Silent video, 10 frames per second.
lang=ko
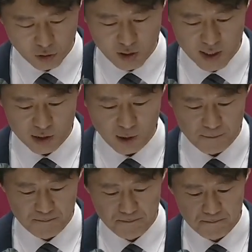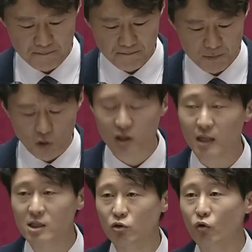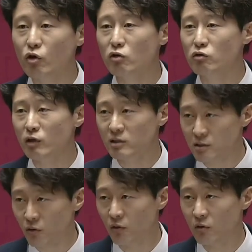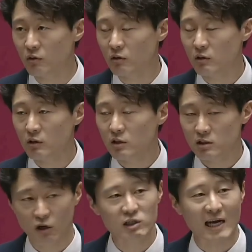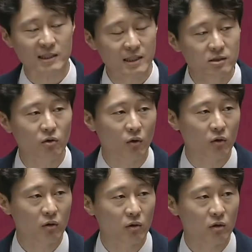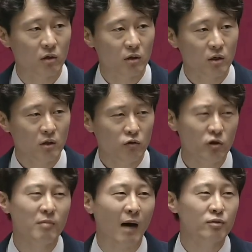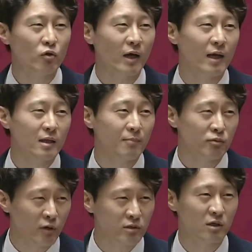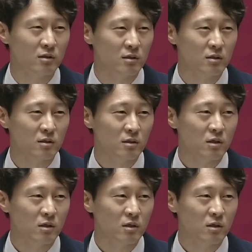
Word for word: 그렇게 해서 여기 계신 동료 의원들도 저 자신도 우리 마음속에 한테 품었던